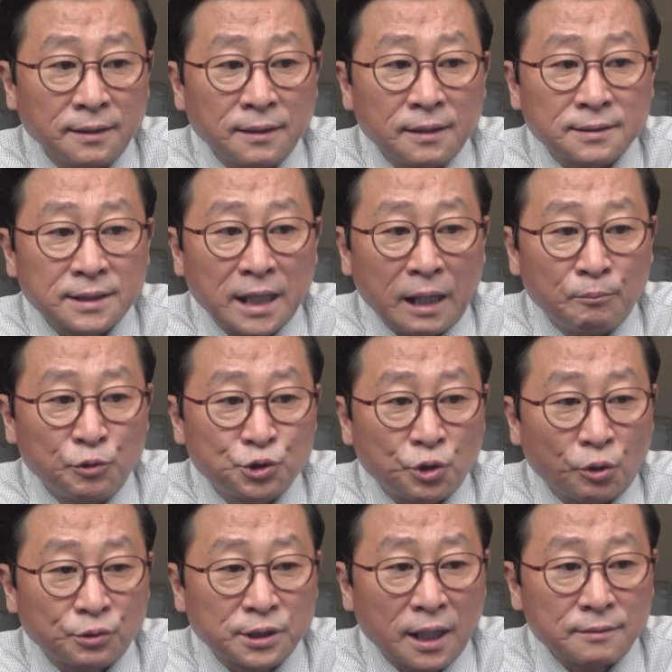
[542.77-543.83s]

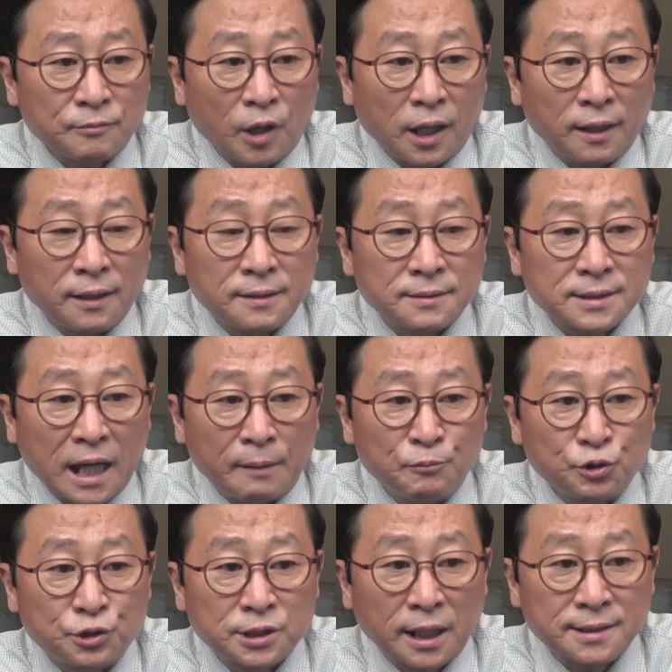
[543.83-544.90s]
사무총장과
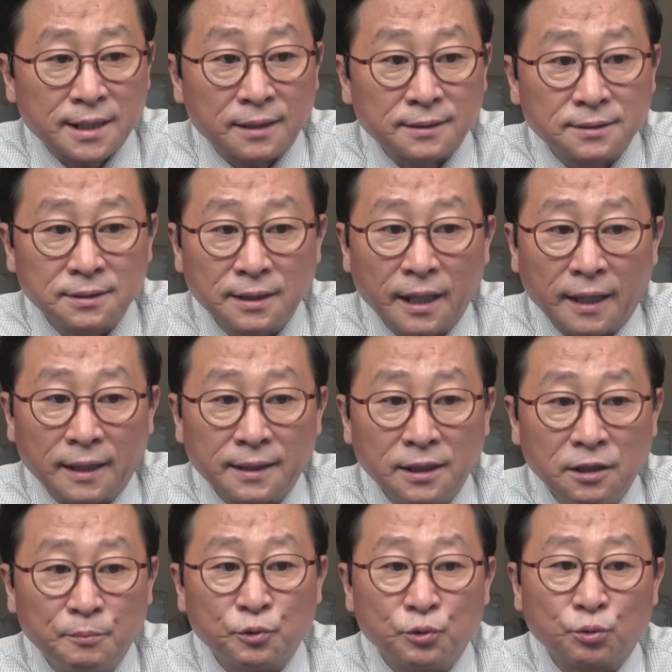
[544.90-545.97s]
사무차장 등의
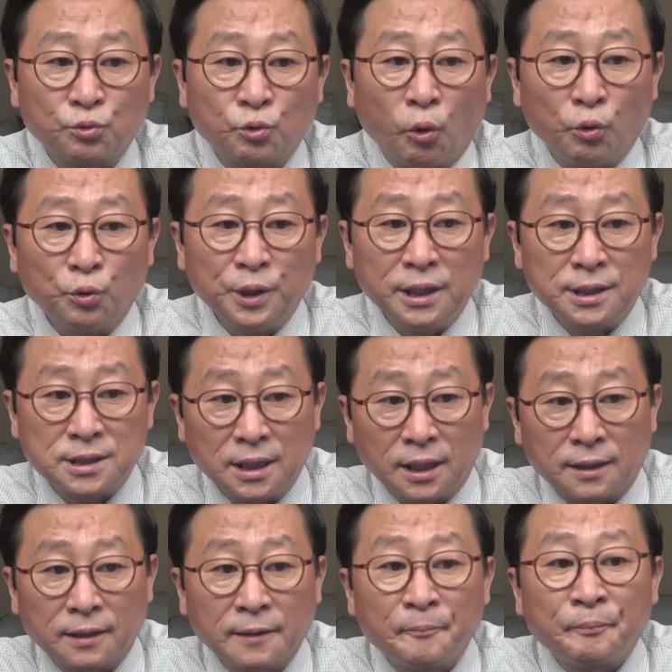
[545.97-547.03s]
일부 고위직
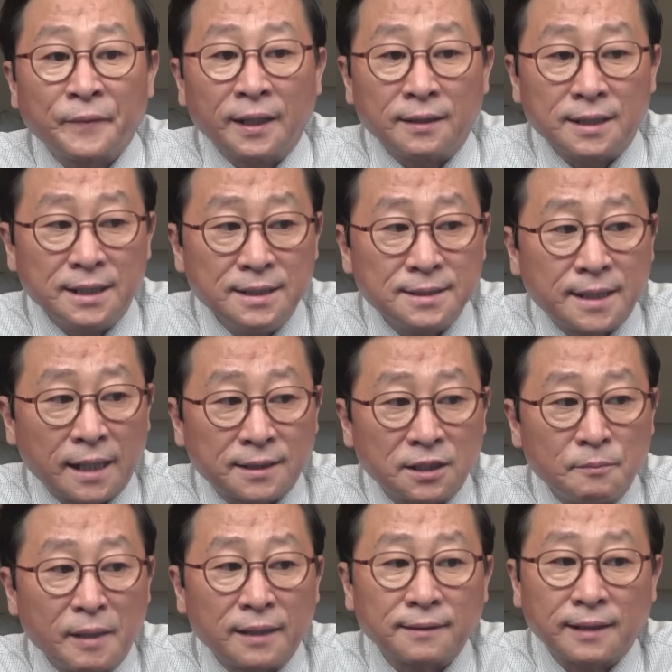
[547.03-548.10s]

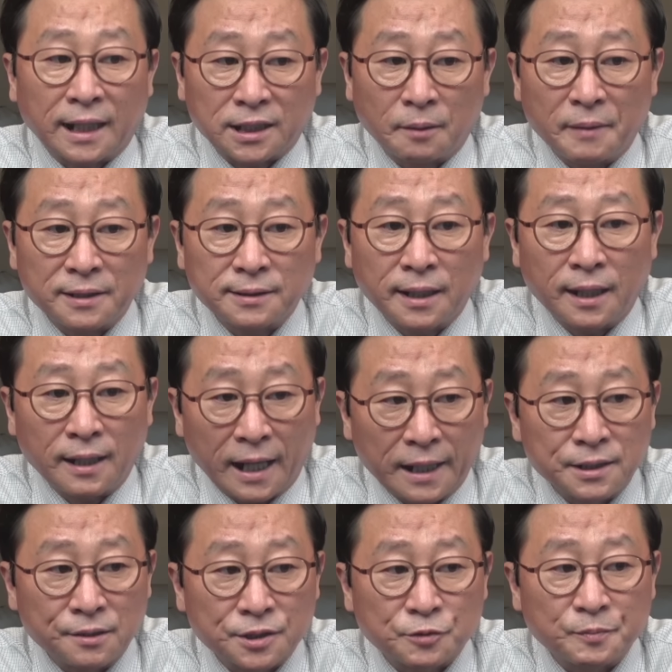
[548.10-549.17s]
인사들만 가담한 게
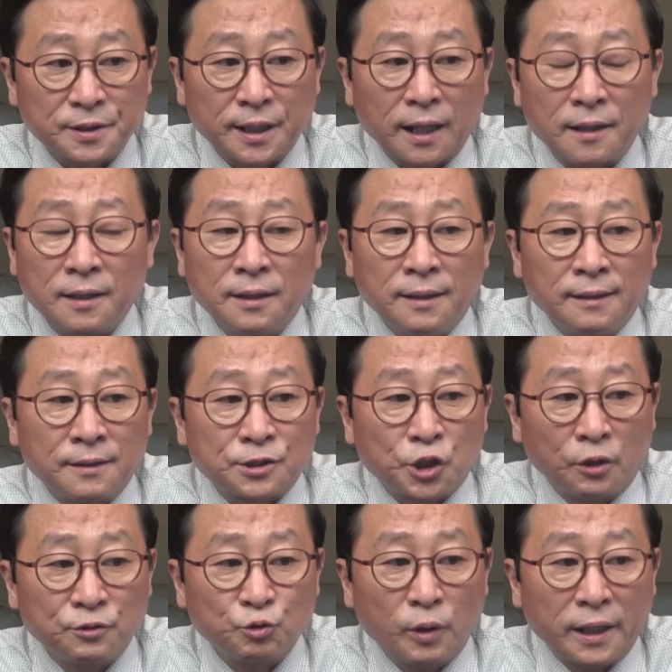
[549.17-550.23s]
아니었습니다.
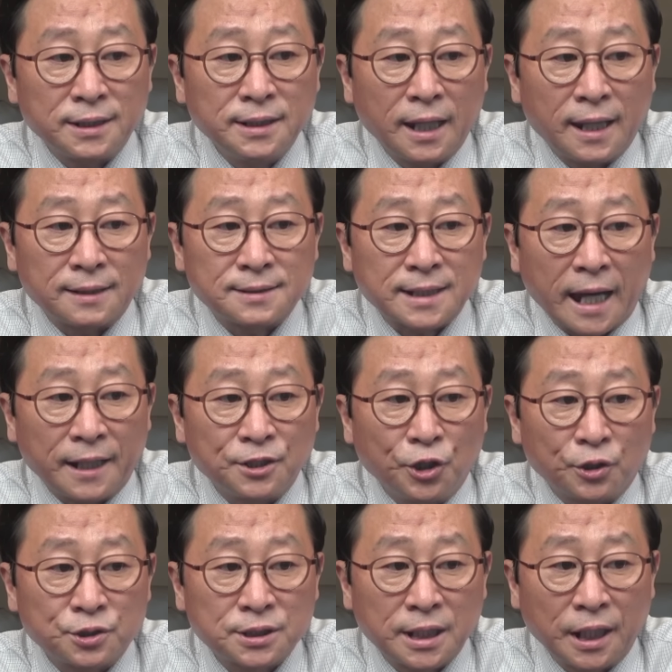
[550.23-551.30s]
선관위의
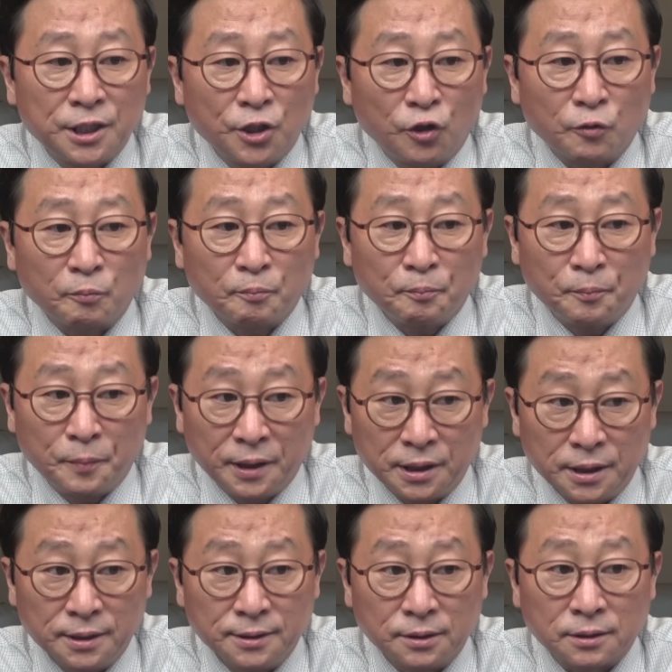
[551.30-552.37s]
자녀 채용
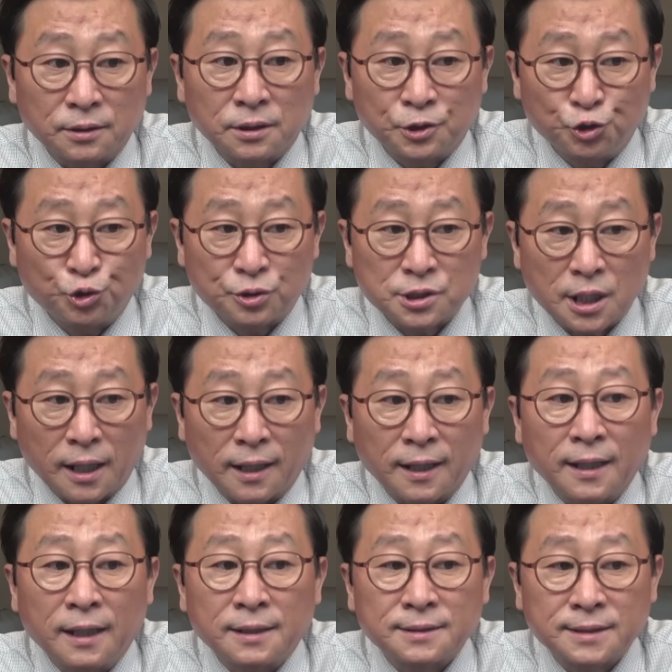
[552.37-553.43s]
비리는 국장,
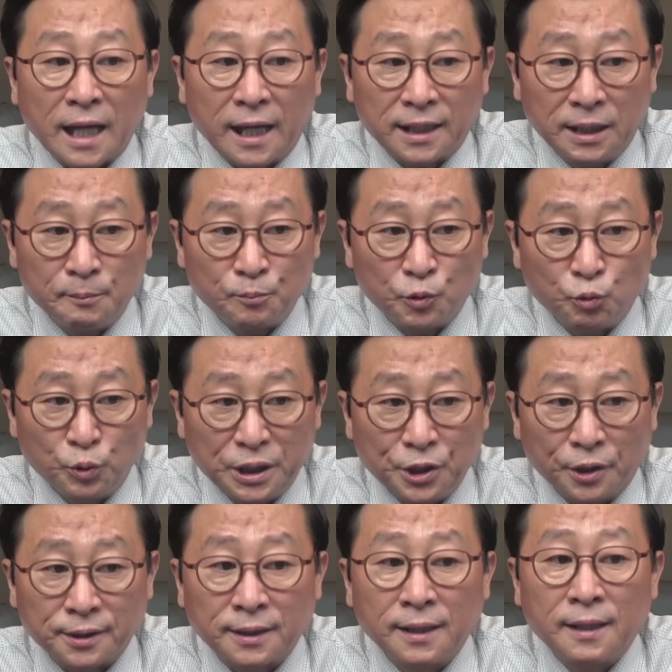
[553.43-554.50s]

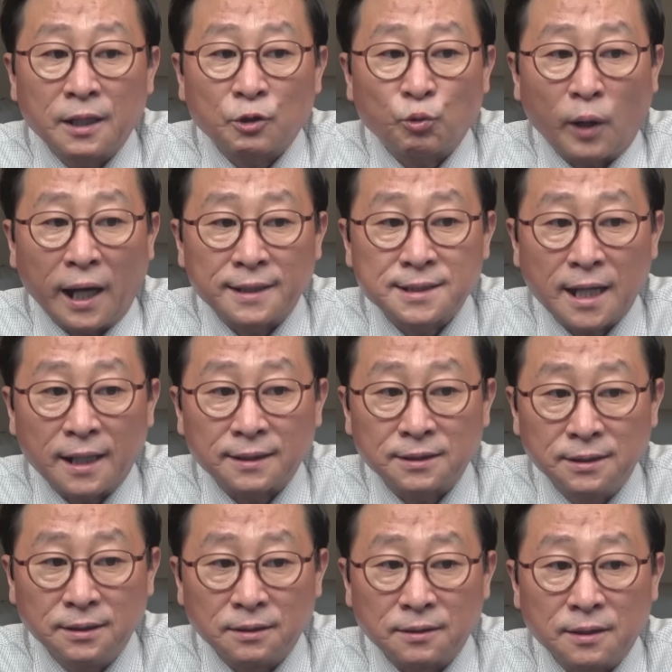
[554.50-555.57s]
상임위원, 과장
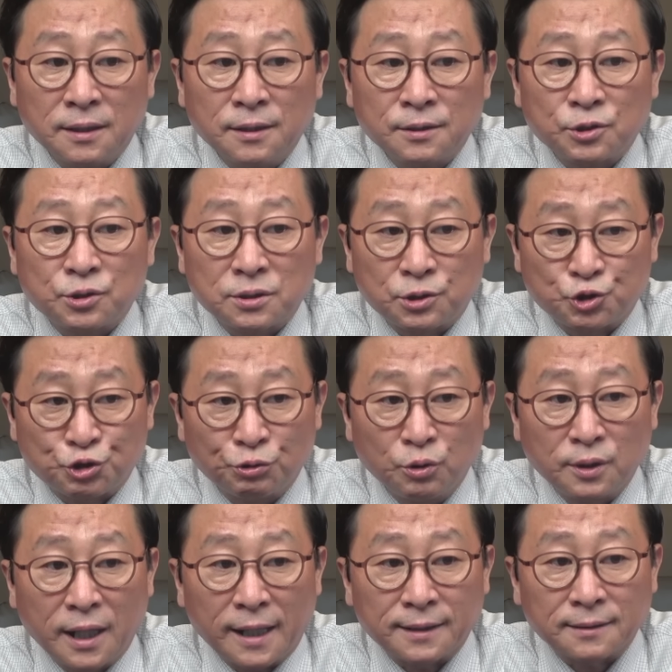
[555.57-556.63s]
등
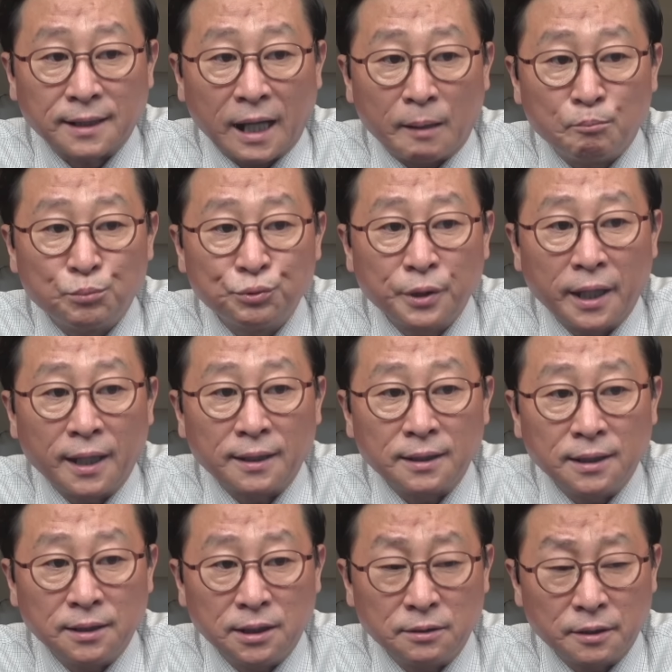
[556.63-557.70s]
중간 간부에
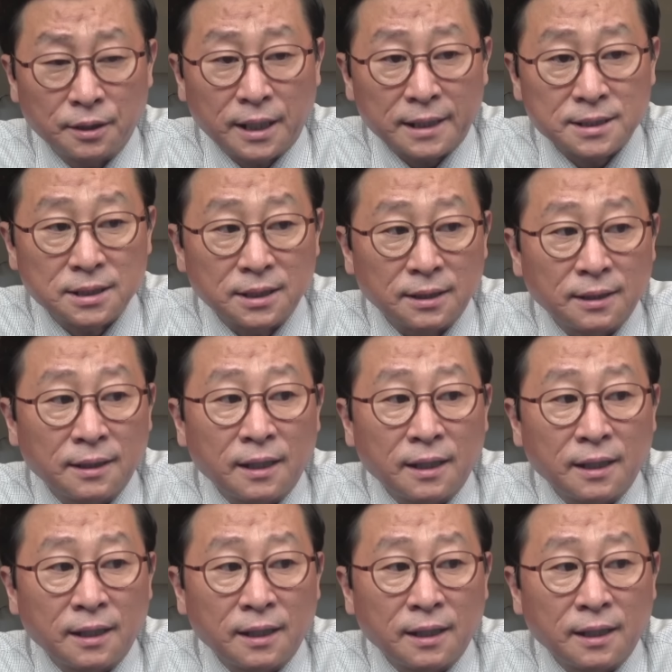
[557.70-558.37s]
이르기까지